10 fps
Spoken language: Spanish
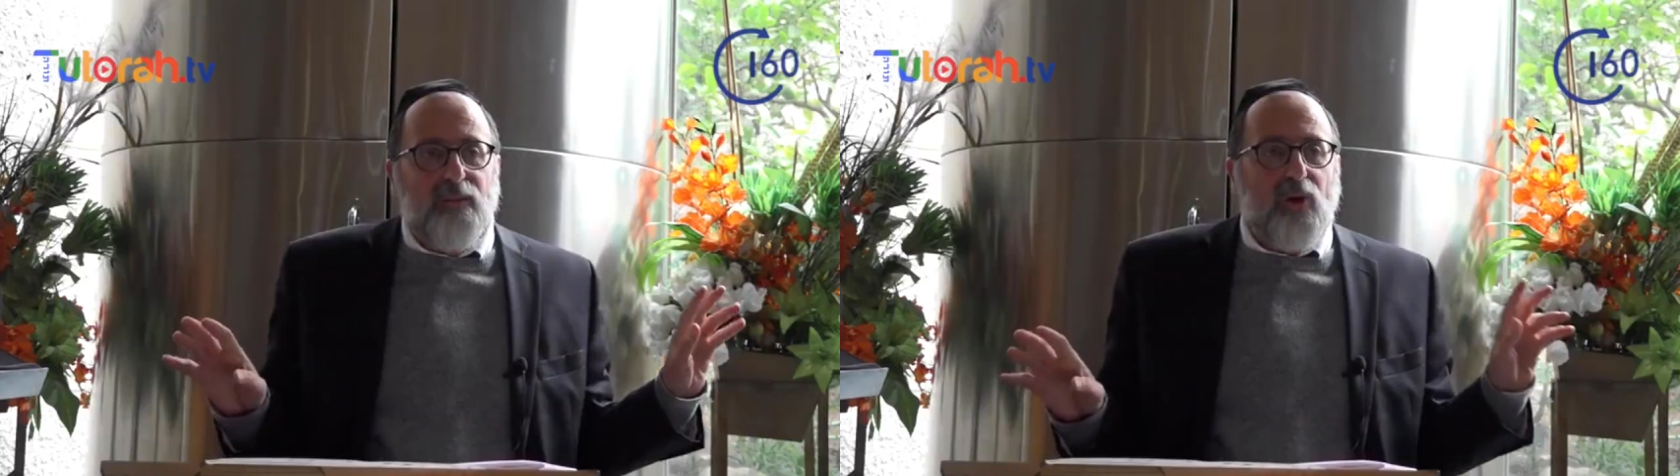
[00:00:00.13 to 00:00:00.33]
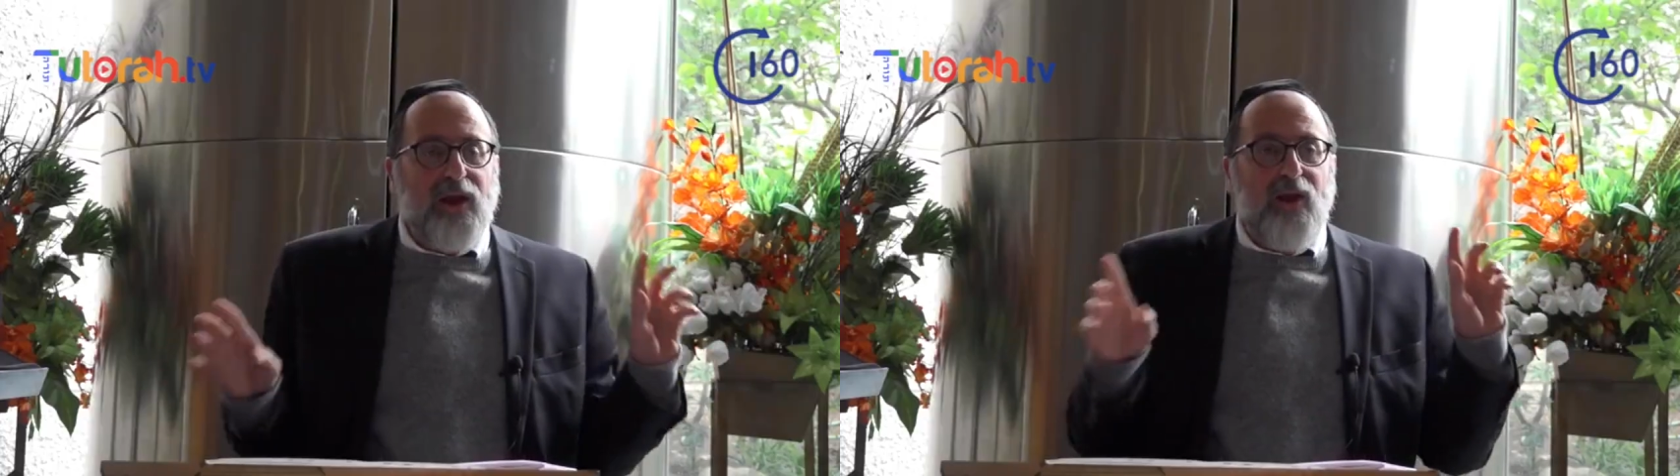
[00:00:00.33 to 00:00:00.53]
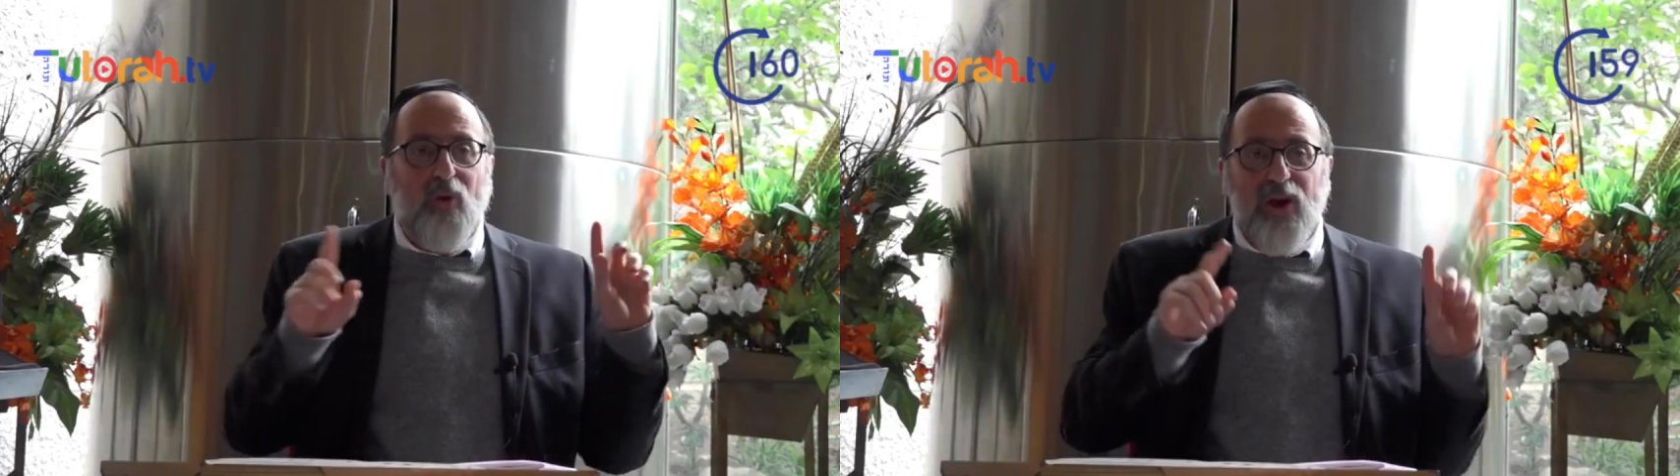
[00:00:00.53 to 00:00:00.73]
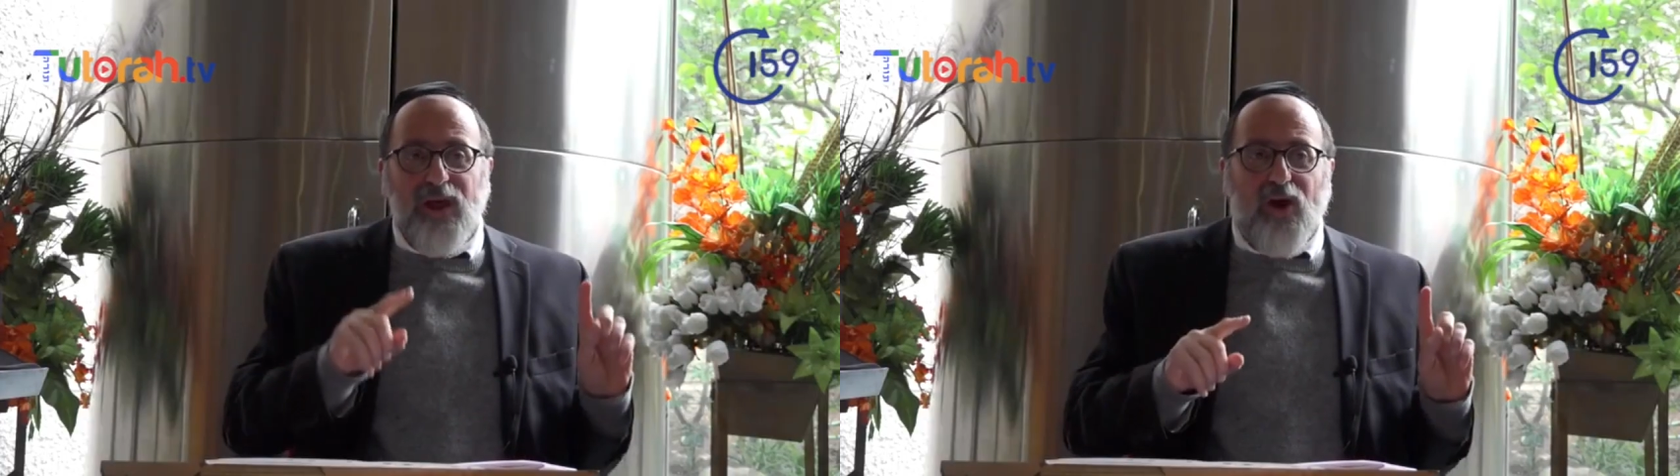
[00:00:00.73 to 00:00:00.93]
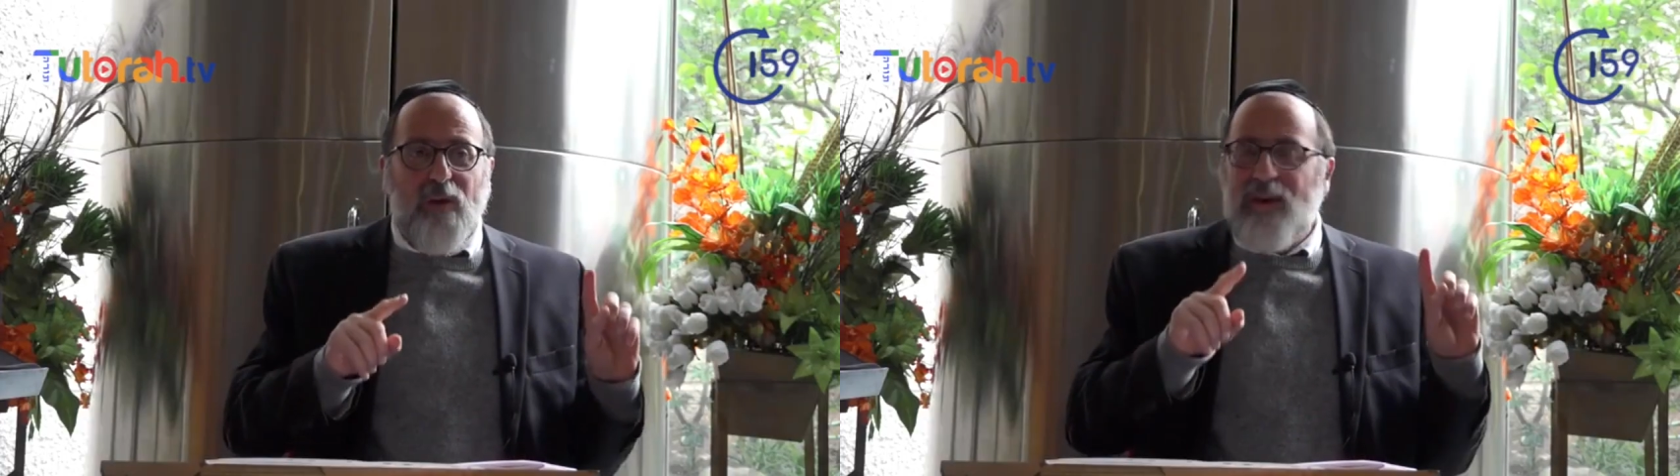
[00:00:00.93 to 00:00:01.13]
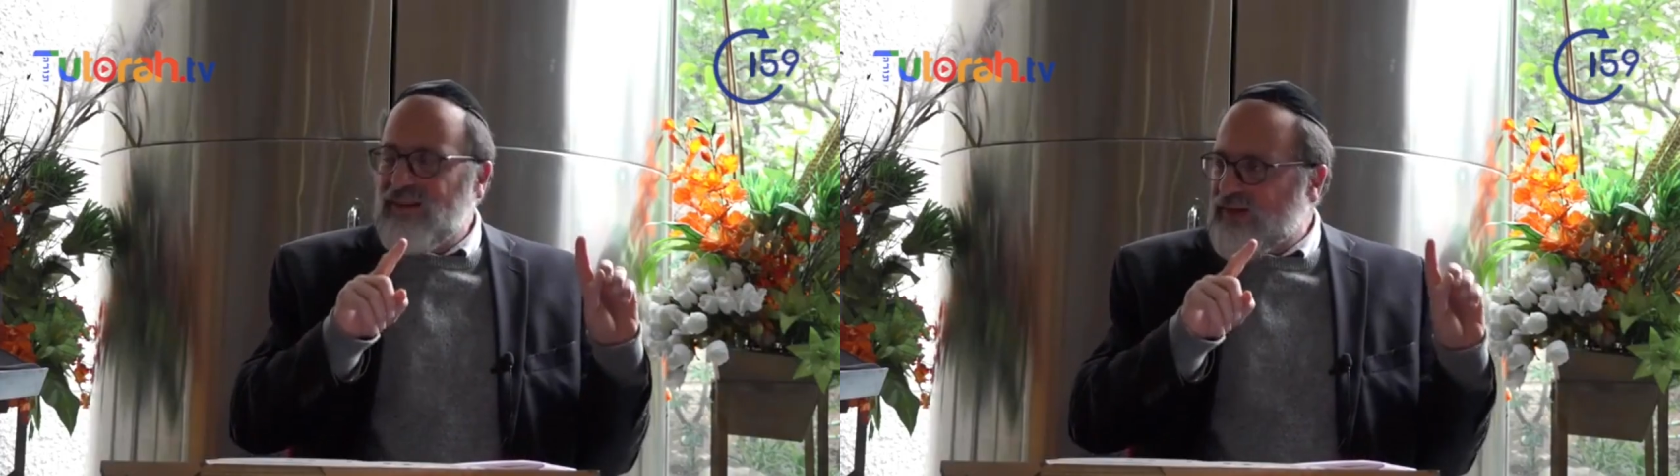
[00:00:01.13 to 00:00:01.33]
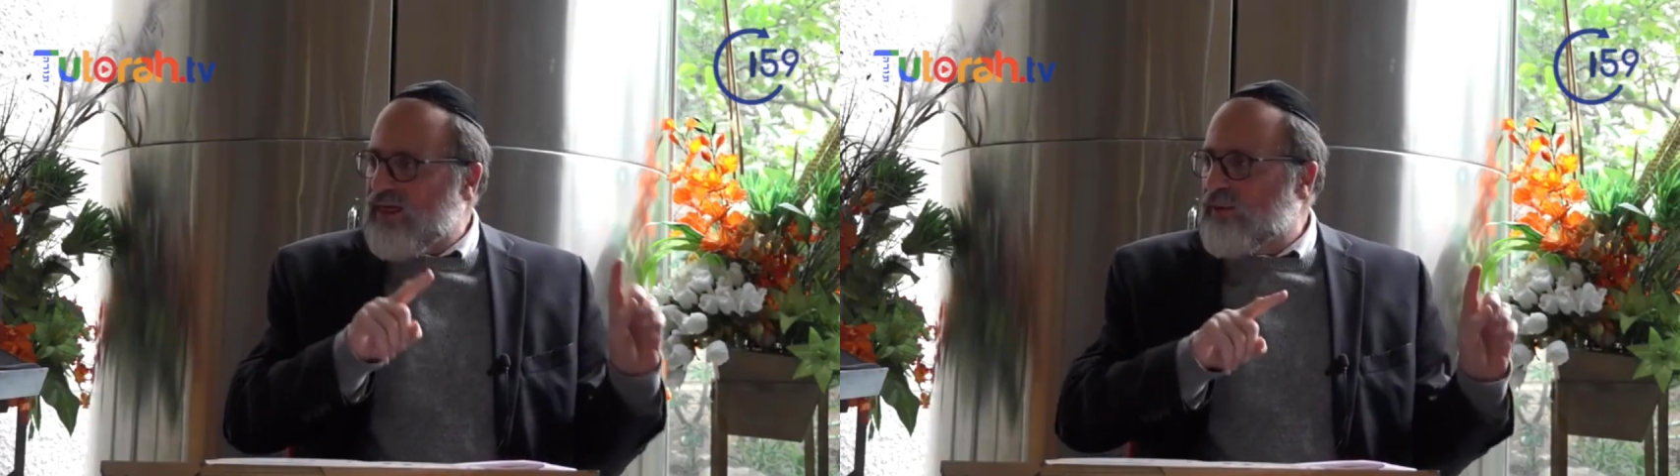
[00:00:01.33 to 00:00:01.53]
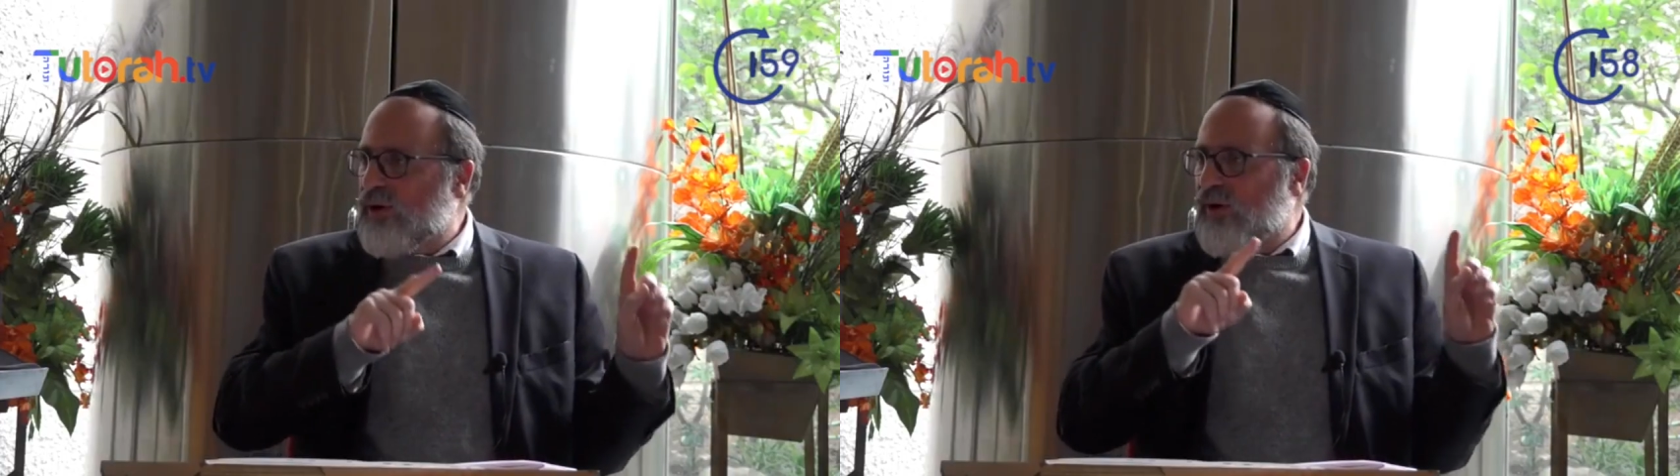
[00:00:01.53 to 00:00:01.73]
Porque el único meta
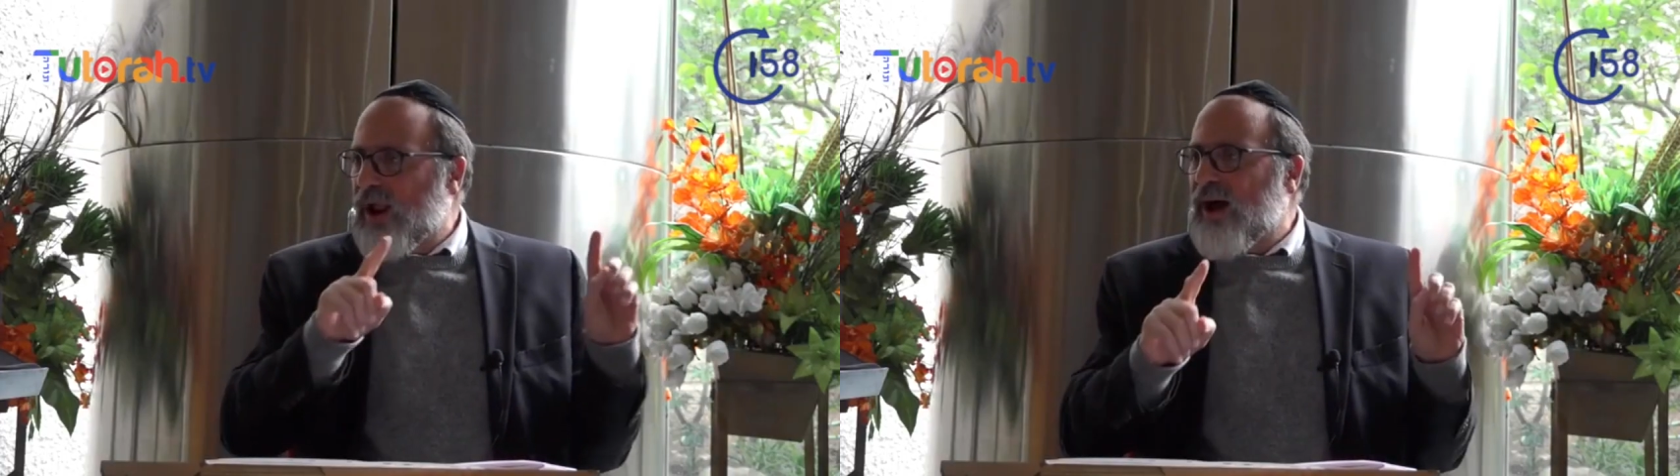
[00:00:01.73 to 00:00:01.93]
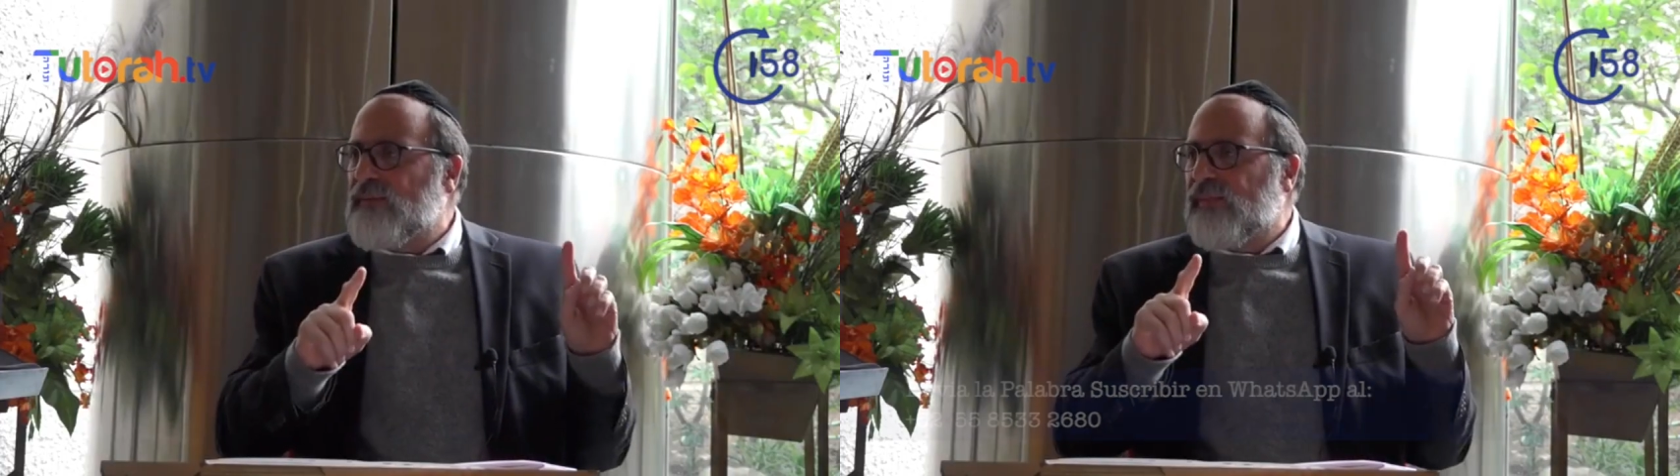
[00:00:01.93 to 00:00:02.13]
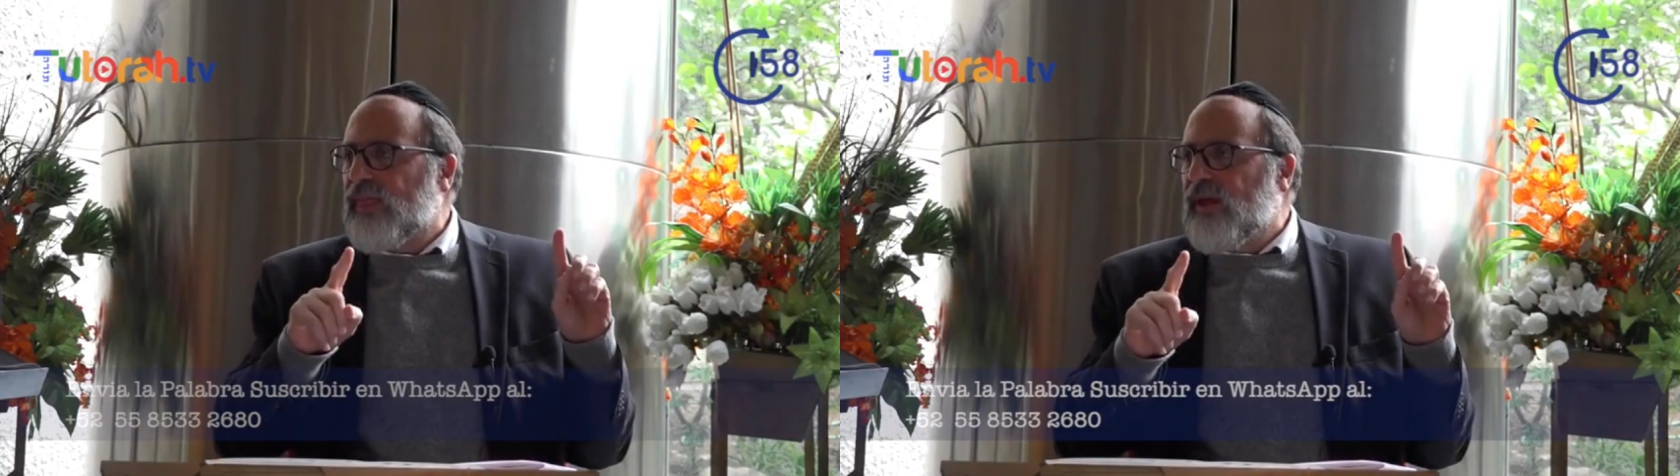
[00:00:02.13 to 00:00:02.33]
de Boreolam,